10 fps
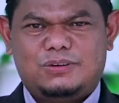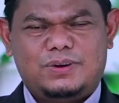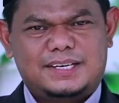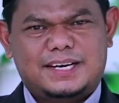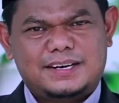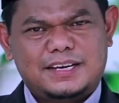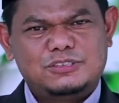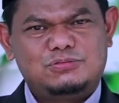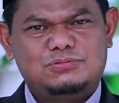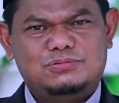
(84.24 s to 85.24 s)
Oleh karena
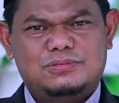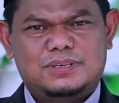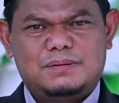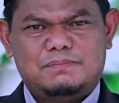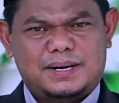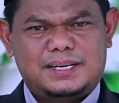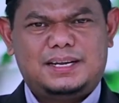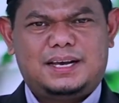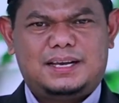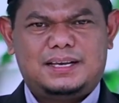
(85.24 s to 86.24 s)
itu,
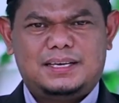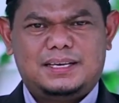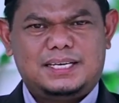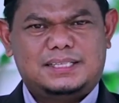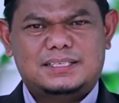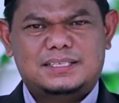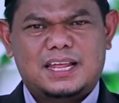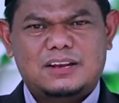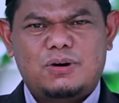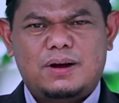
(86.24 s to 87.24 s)
marilah kita
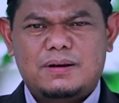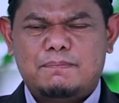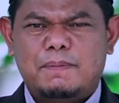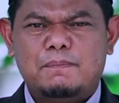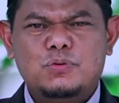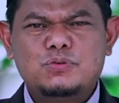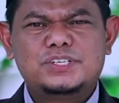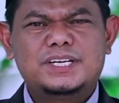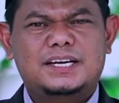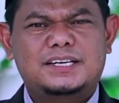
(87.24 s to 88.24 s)
selalu
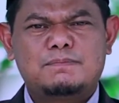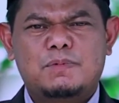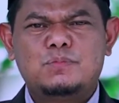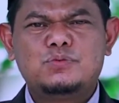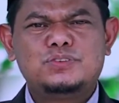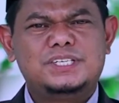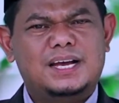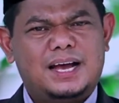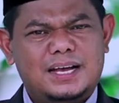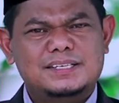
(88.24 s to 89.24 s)
memuja dan
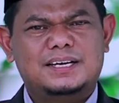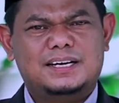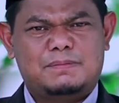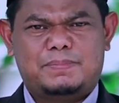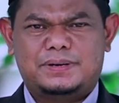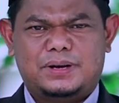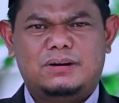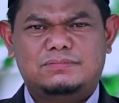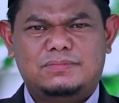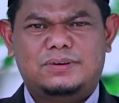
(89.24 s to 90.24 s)
memuji hanya kepada
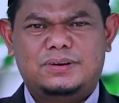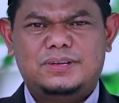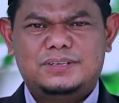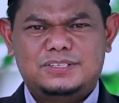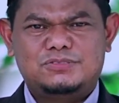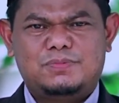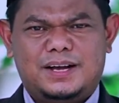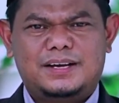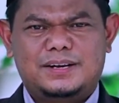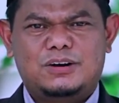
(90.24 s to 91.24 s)
Allah
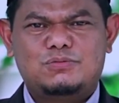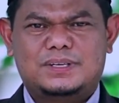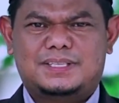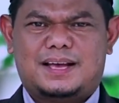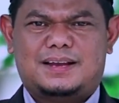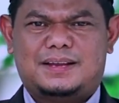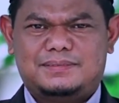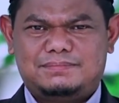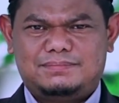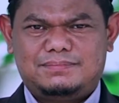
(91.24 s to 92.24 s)
Subhanahu wa taala.
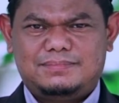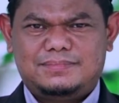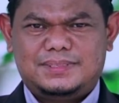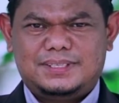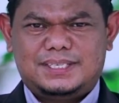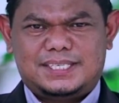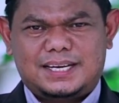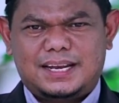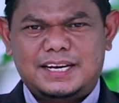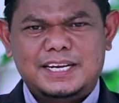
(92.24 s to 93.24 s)

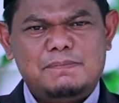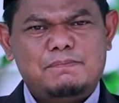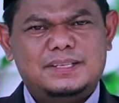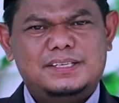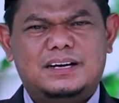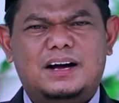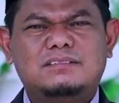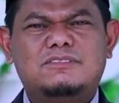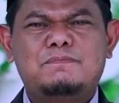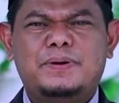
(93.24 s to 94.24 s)
Segala nikmat yang
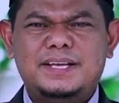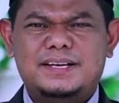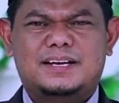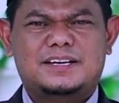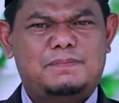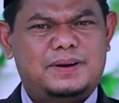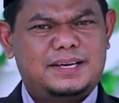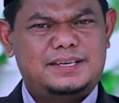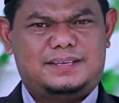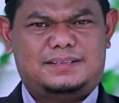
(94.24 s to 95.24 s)
Allah berikan
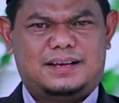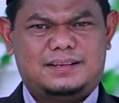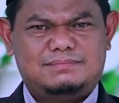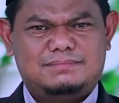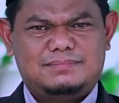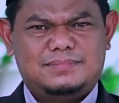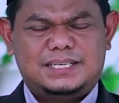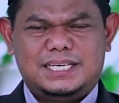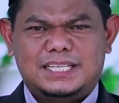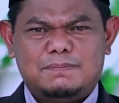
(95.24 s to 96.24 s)
kepada kita,
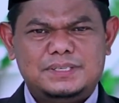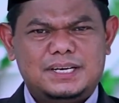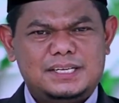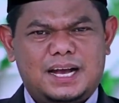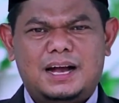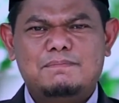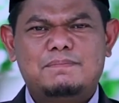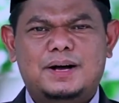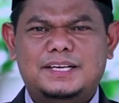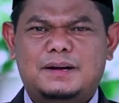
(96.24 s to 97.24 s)
kita menjadi
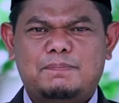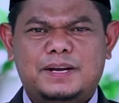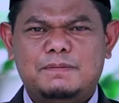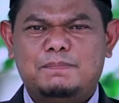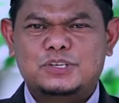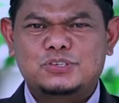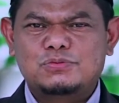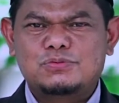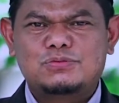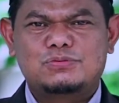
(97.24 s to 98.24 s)
hamba yang pandai
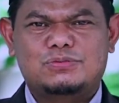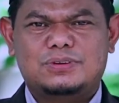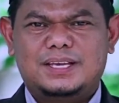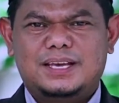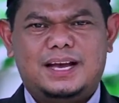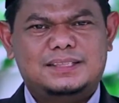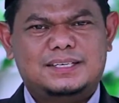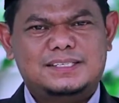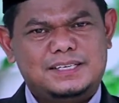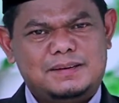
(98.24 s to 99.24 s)
bersyukur
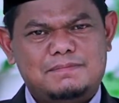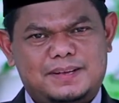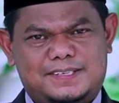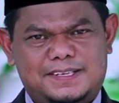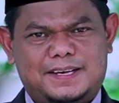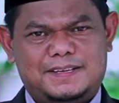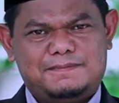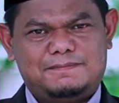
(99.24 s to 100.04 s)
atas nikmatnya.